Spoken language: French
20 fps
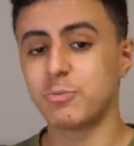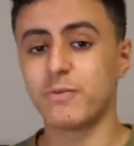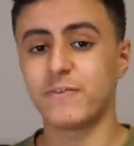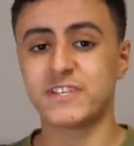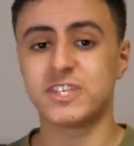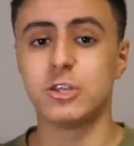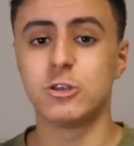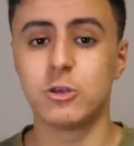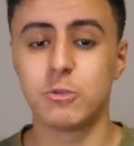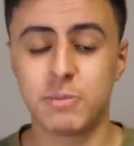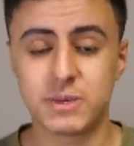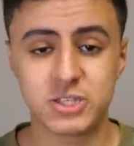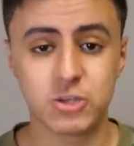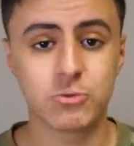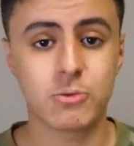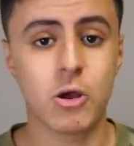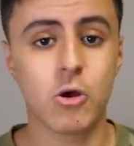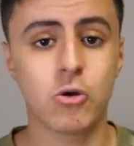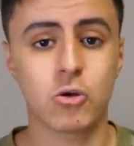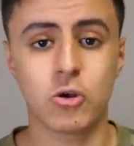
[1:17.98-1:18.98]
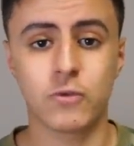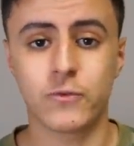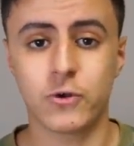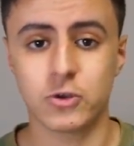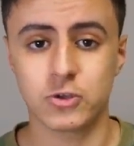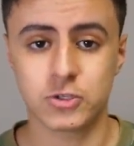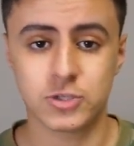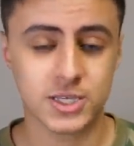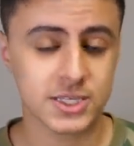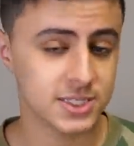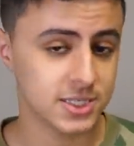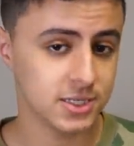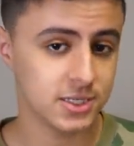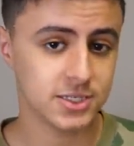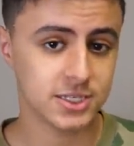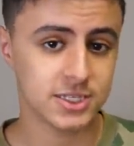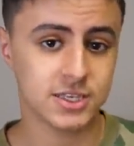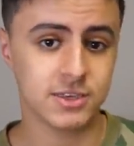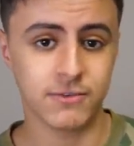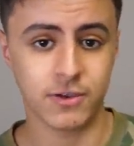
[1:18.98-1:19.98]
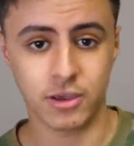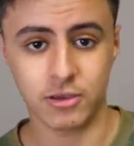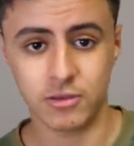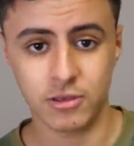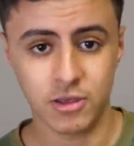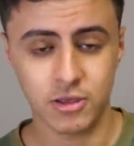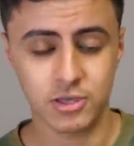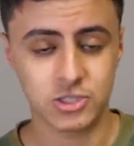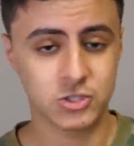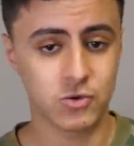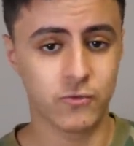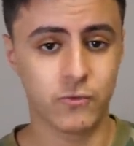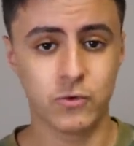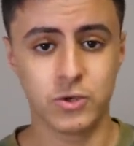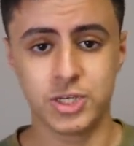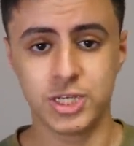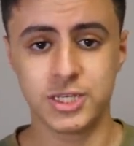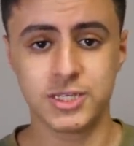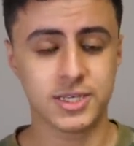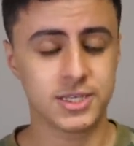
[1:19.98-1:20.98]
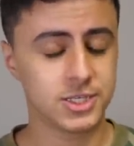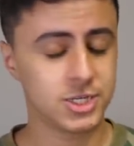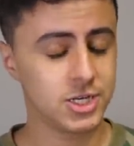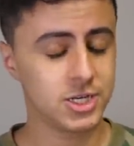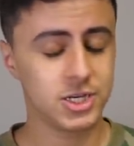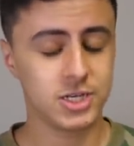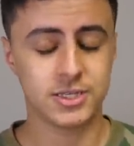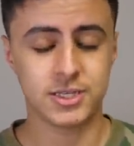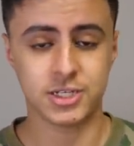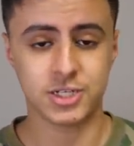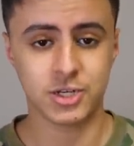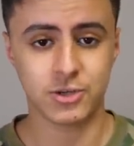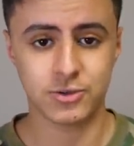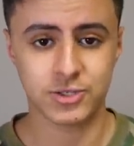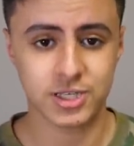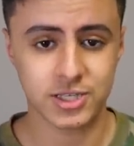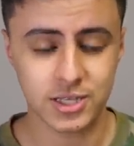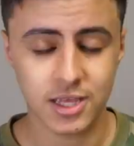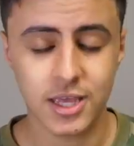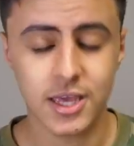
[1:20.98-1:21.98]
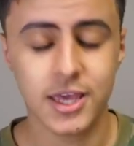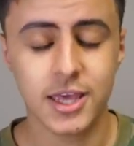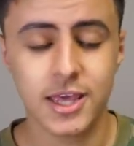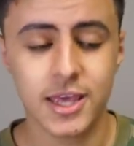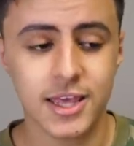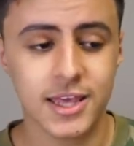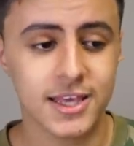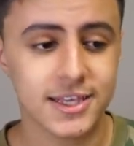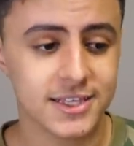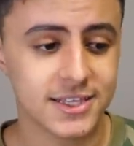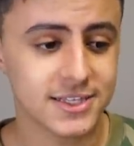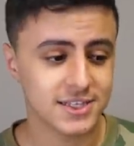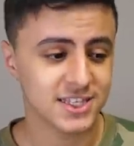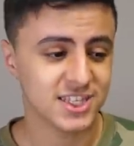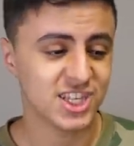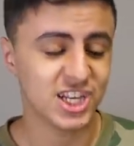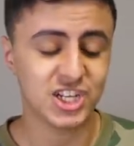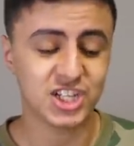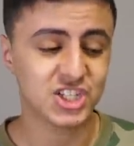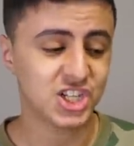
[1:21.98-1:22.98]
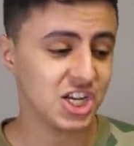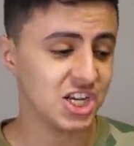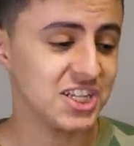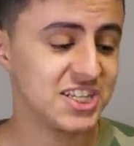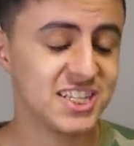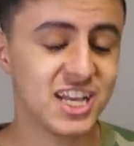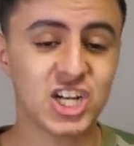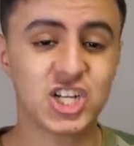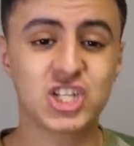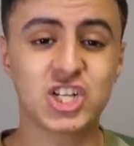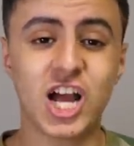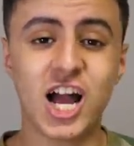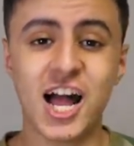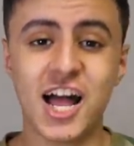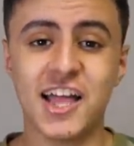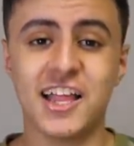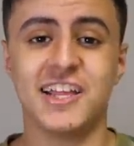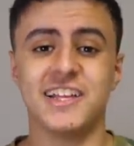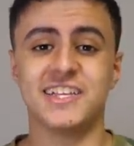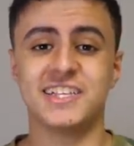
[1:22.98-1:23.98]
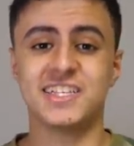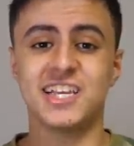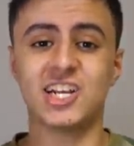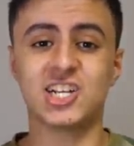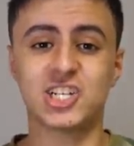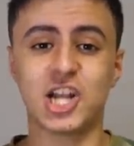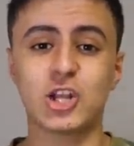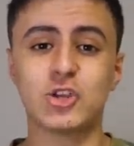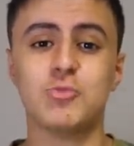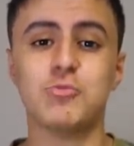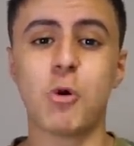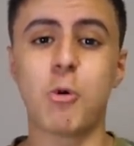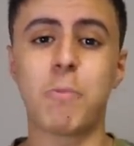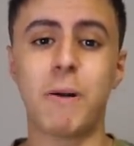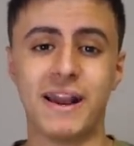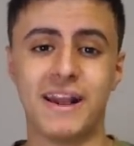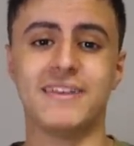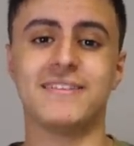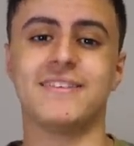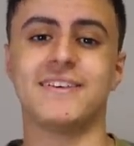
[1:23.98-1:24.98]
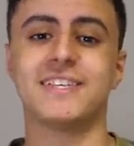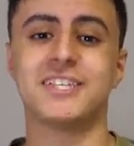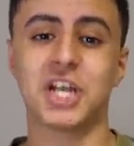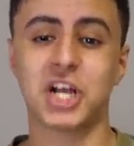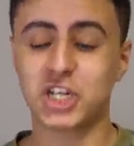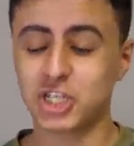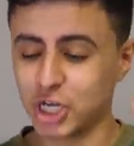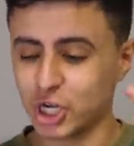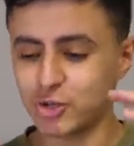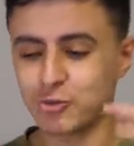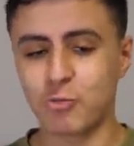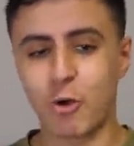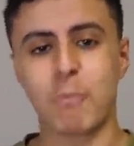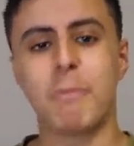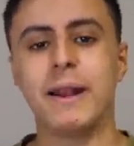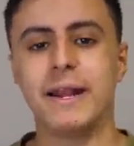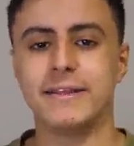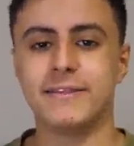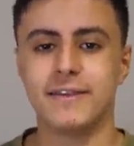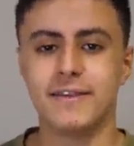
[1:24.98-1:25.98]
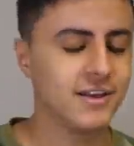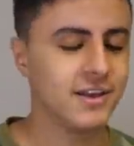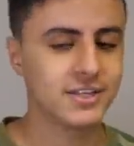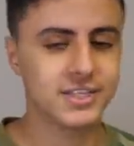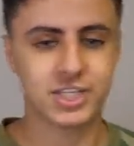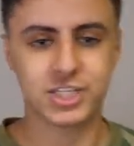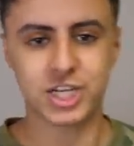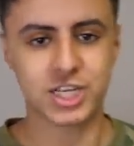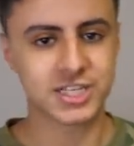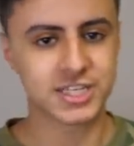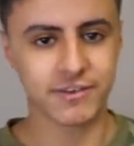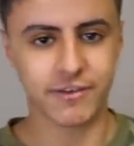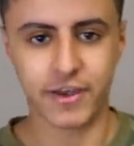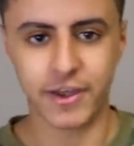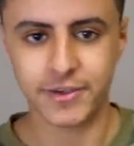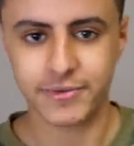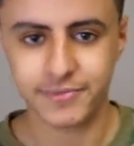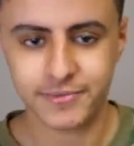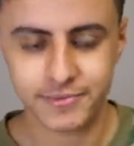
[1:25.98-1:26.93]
c'est plus facile de le passer au Maroc qu'en France, ça c'est vrai. Si on vous le dit, sachez que ça, Sacha, Sacha, Sacha du Bourg-Palette. Sacha du Bourg-Palette. Sachez que c'est vrai.